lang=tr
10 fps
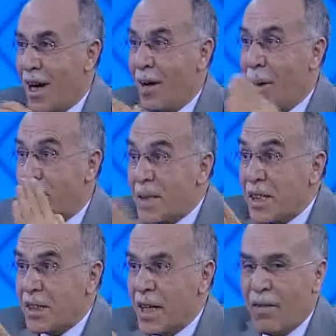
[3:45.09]
Ama bir
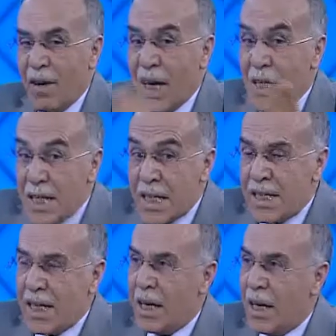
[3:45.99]
sene veya iki
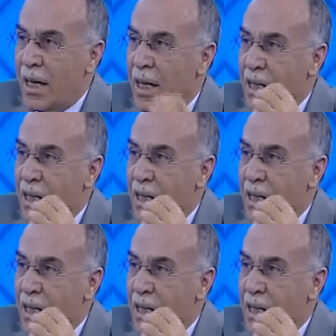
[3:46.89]
sene